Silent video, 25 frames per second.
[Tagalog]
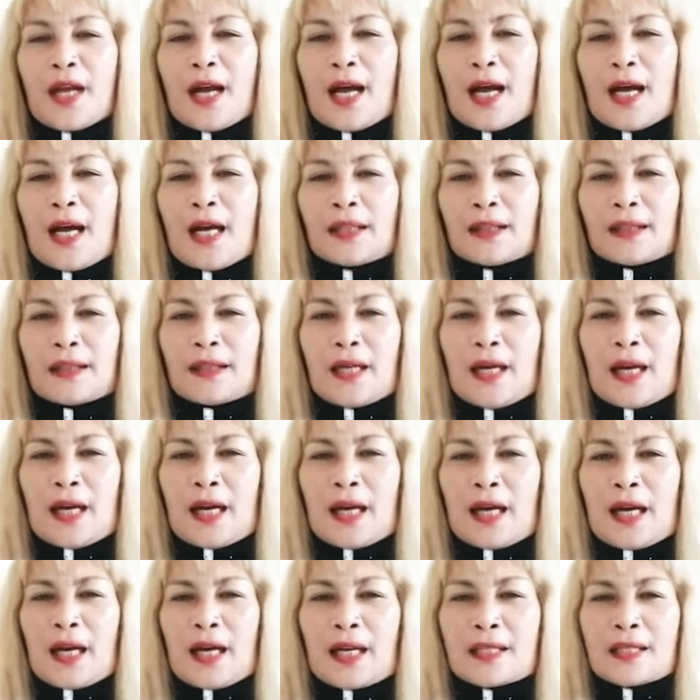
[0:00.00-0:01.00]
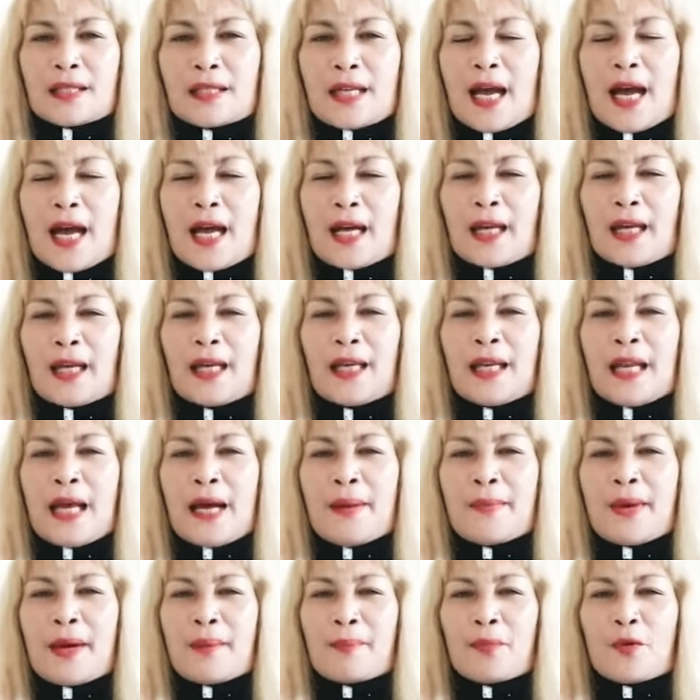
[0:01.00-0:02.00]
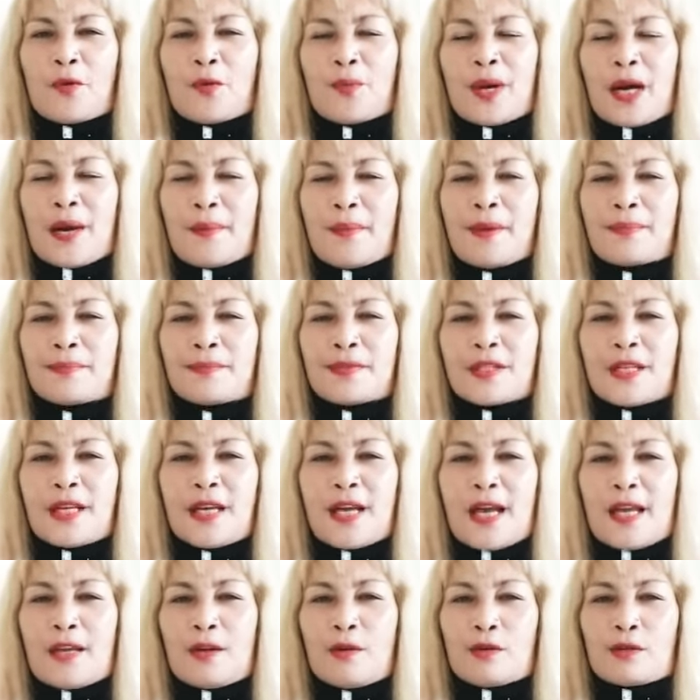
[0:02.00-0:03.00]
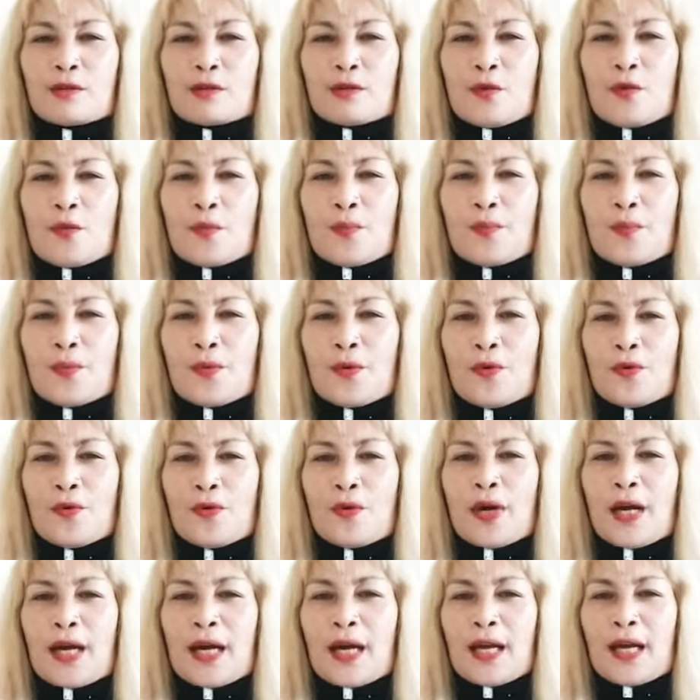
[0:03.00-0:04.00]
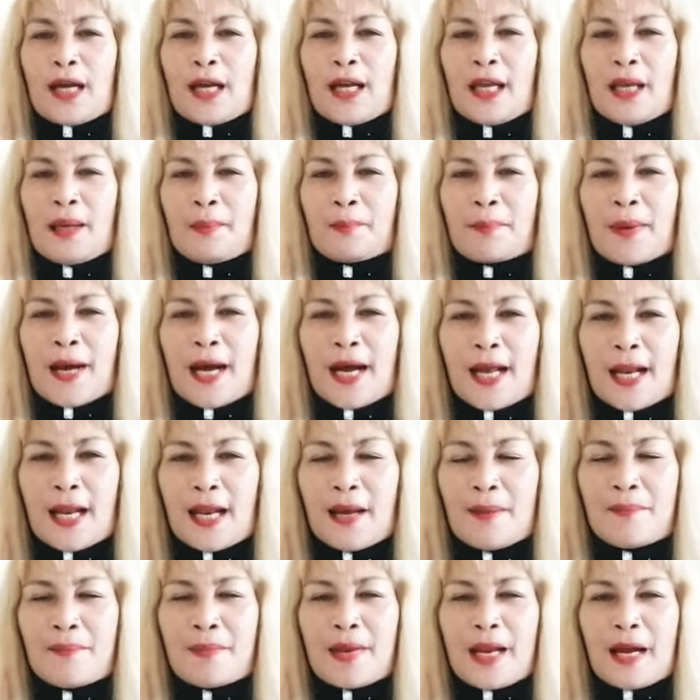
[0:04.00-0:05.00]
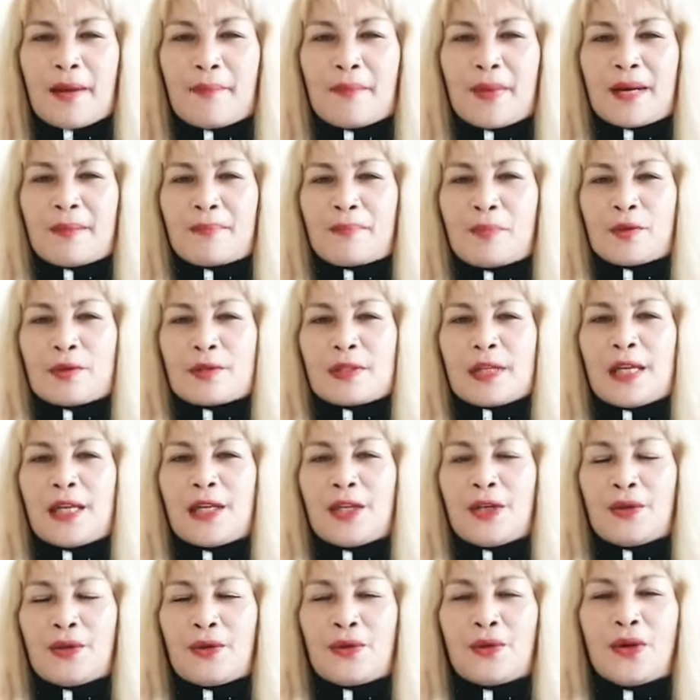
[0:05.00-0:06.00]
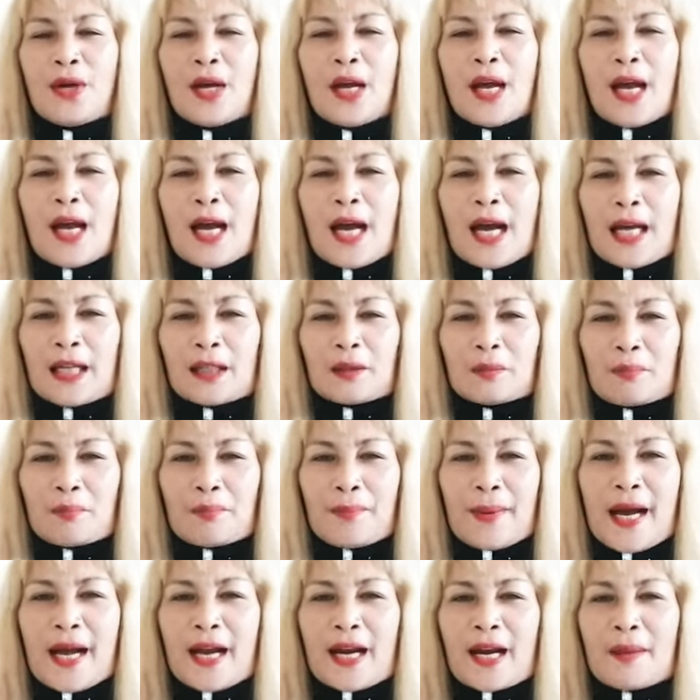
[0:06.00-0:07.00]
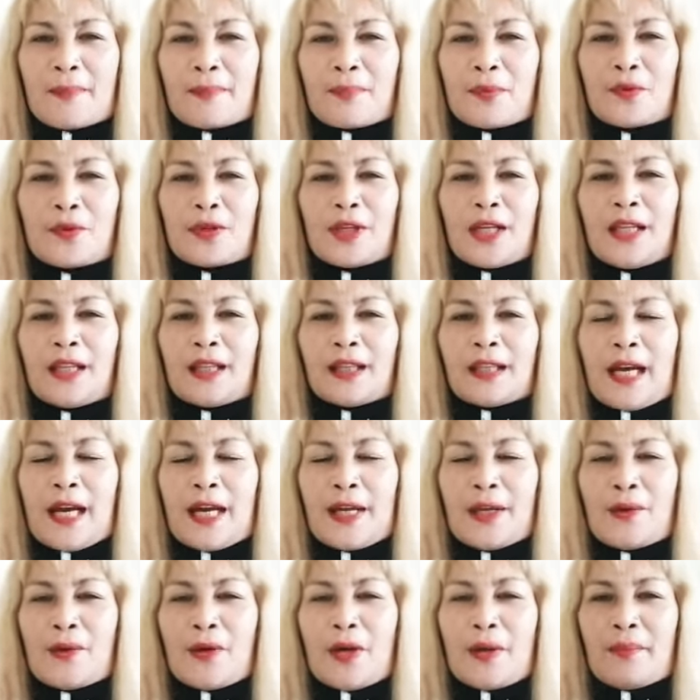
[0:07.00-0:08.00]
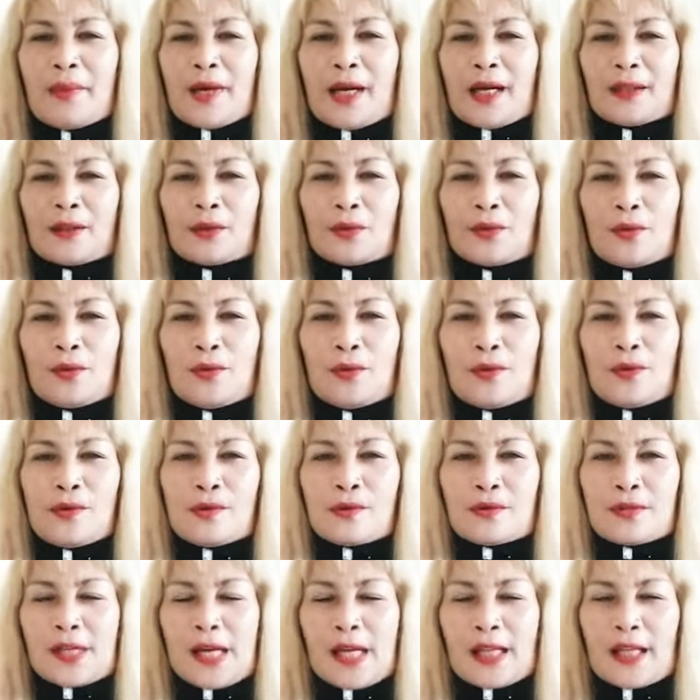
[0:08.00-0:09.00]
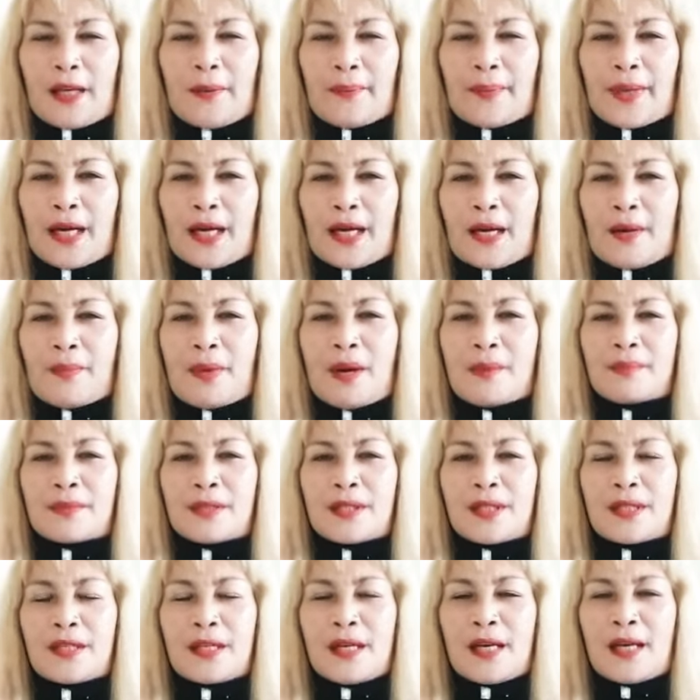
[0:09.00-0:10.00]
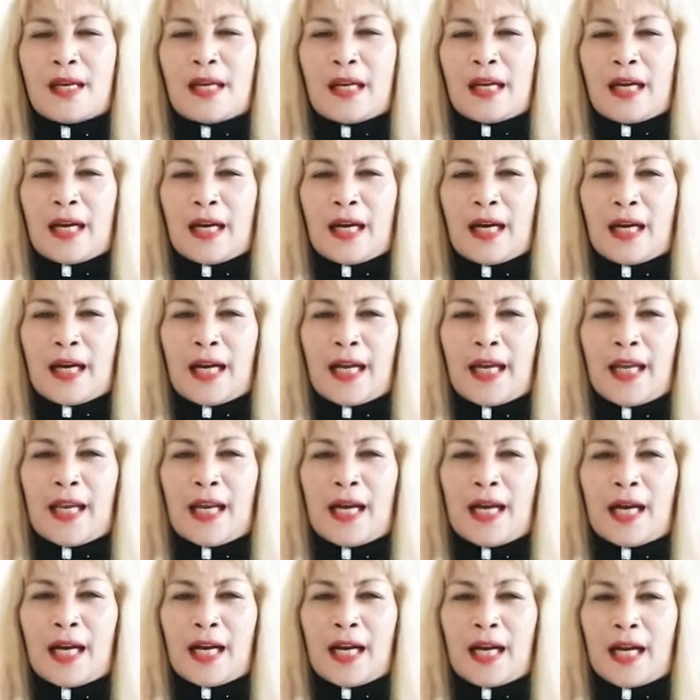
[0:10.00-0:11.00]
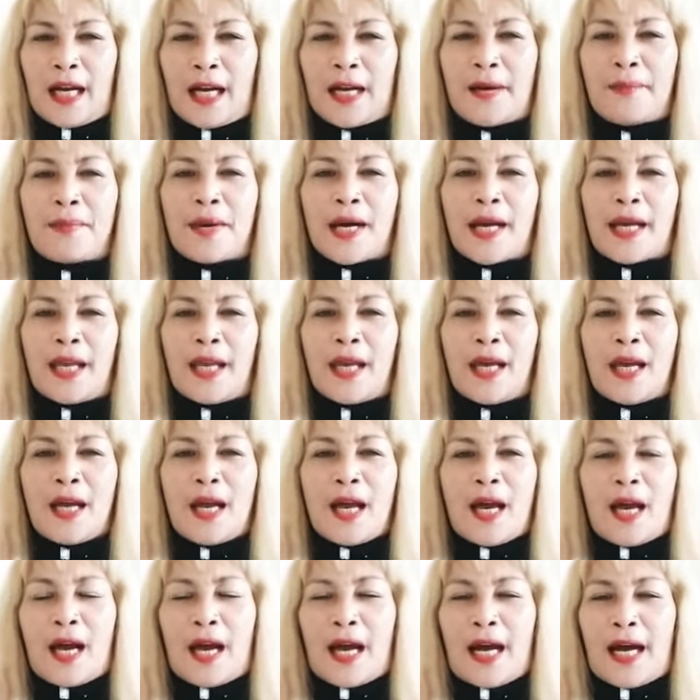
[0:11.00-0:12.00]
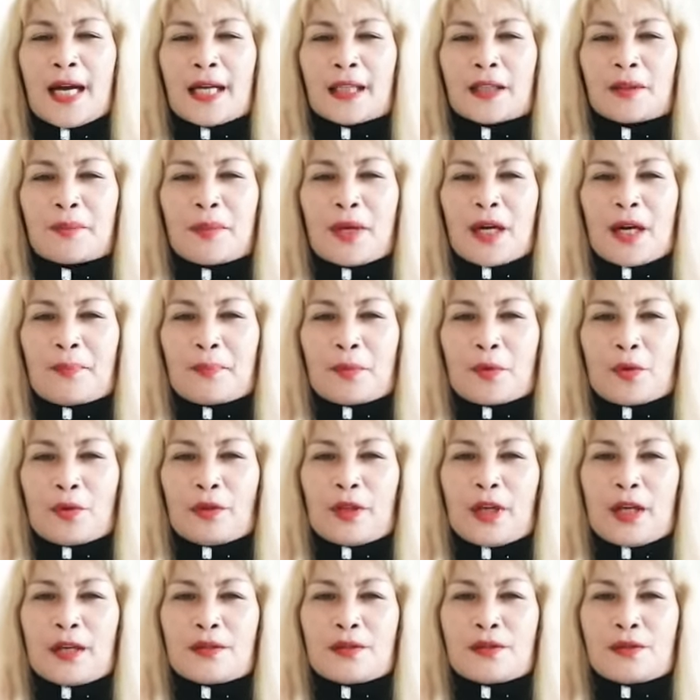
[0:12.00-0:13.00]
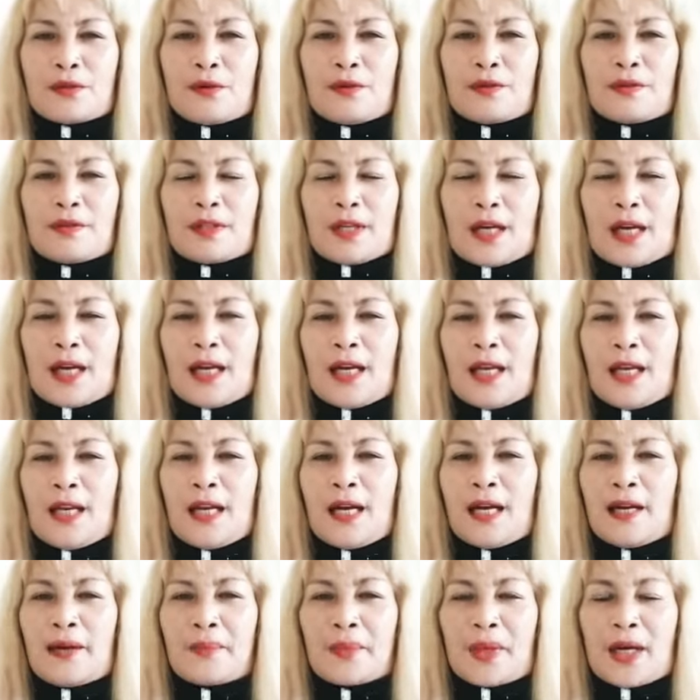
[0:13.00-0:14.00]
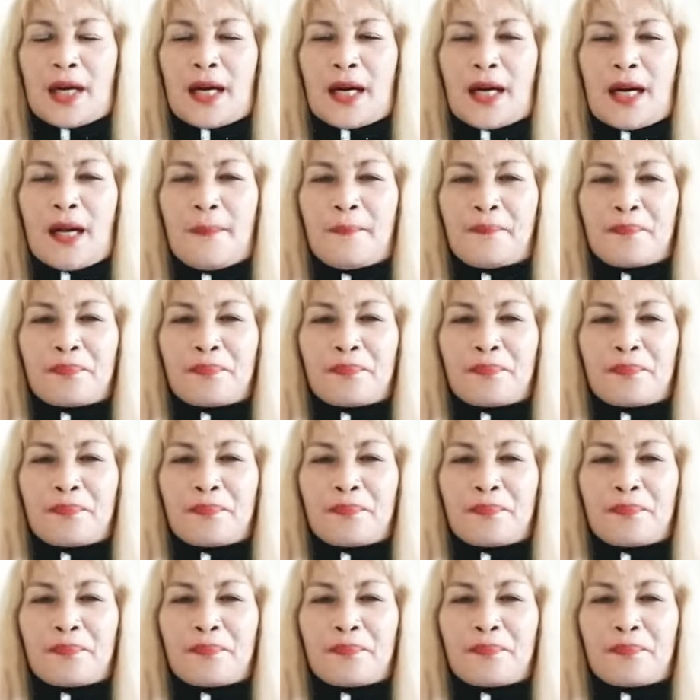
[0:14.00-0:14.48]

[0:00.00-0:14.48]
At uh, sa akin lamang po mga mamsi ay gusto ko pong uh, ipaalam lamang po sa inyo at para po din tayo ay makatulong sa ating mga kamamsi dyan na nangangailangan ng gabay at mga proteksyon sa kanilang mga